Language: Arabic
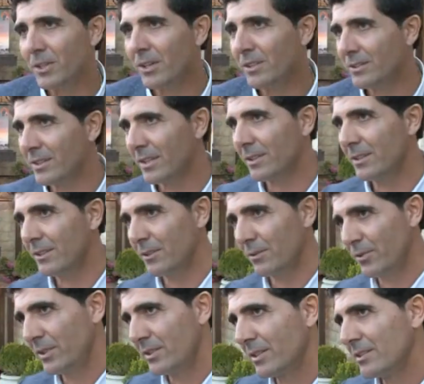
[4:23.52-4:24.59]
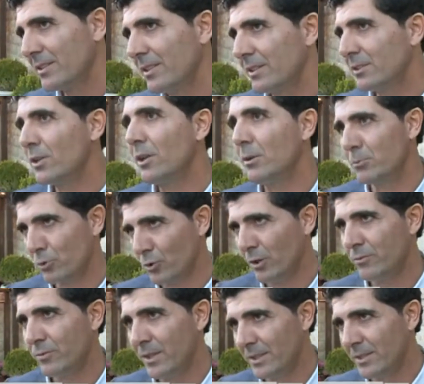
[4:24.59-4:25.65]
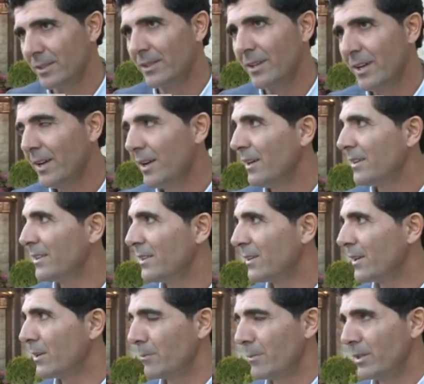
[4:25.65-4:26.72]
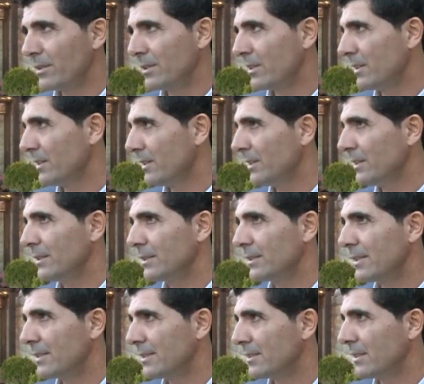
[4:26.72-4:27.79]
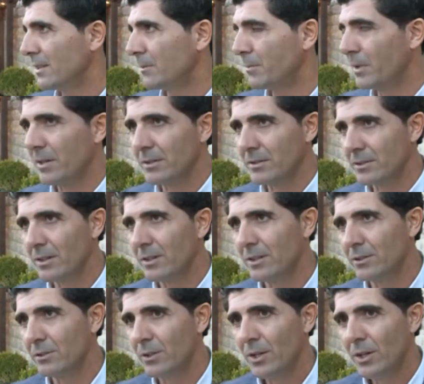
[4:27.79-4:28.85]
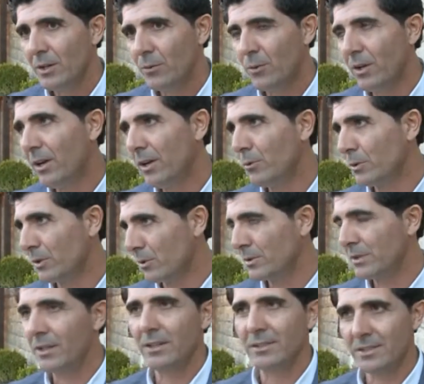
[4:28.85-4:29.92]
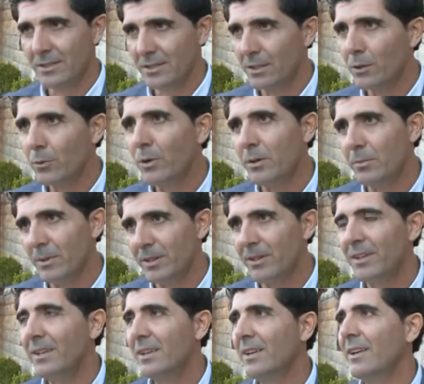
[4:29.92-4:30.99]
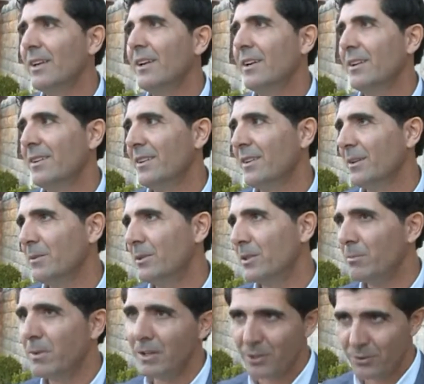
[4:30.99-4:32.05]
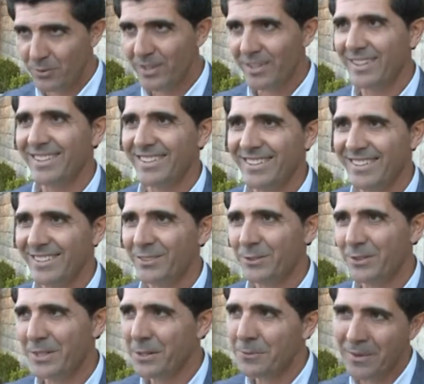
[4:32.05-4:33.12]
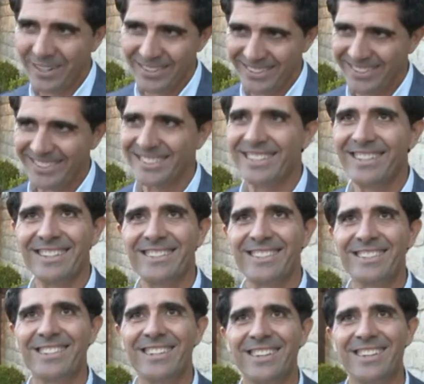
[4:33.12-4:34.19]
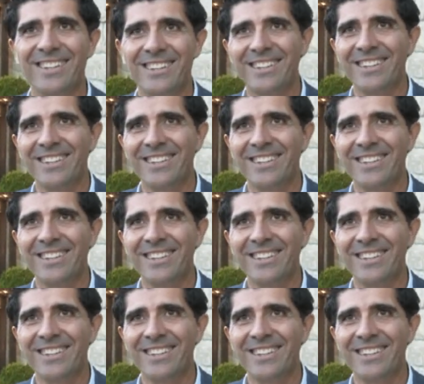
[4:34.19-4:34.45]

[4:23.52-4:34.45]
زيارتي الاكيد في ترتيله جرح من جرح الفادي هي كلمات آه، أستاذ بيير قطان والحان وتوزيع أستاذ إلي وهبي آه، بدي بلش فيها لانه هي عمر 20 سنه ترتيلي